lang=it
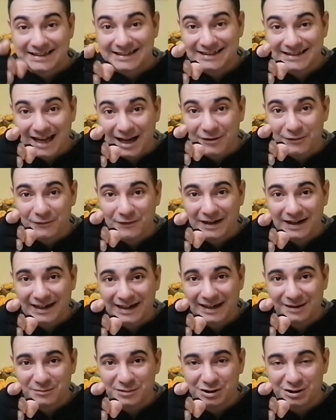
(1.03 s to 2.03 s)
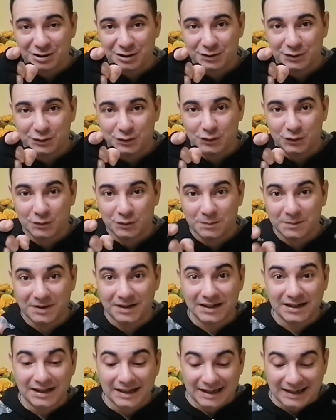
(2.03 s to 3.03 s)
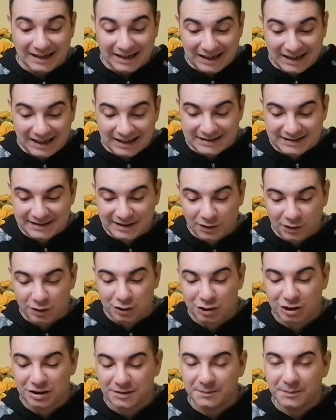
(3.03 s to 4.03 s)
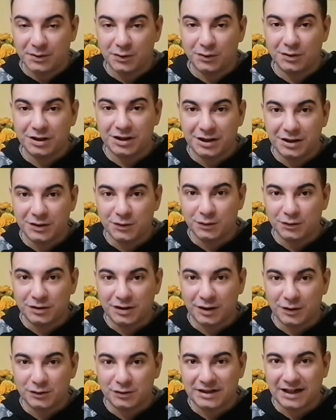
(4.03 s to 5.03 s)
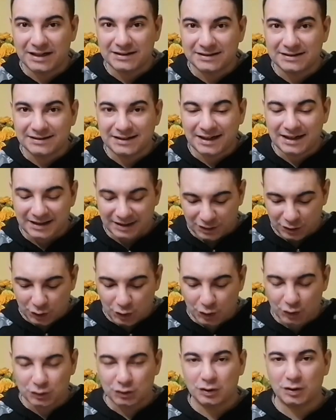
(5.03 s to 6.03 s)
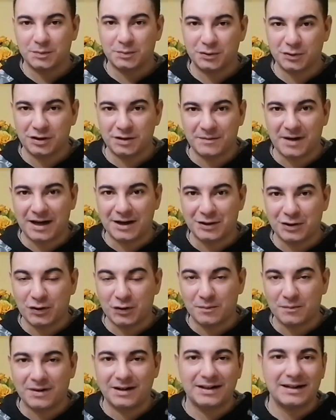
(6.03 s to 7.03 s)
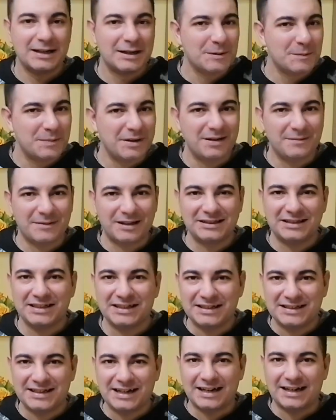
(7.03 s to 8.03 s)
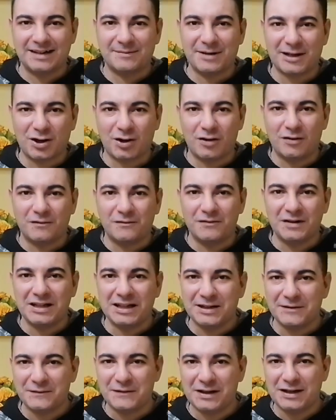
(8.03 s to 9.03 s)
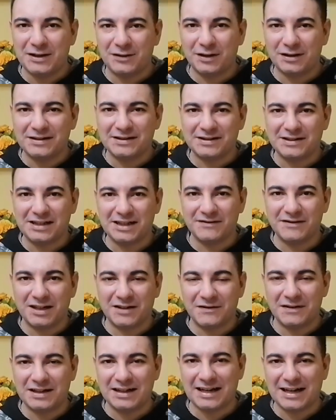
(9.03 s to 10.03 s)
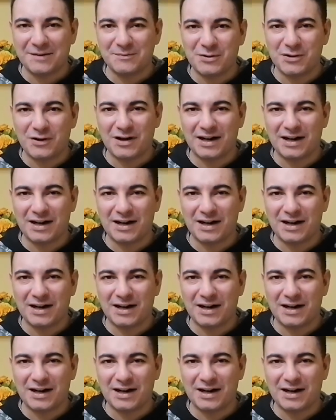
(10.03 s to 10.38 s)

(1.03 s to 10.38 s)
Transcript: Salve amici di YouTube, ragazzi oggi Bruni New 380 contro Bruni Magnum. Prima di iniziare però vi invito ad iscrivervi al mio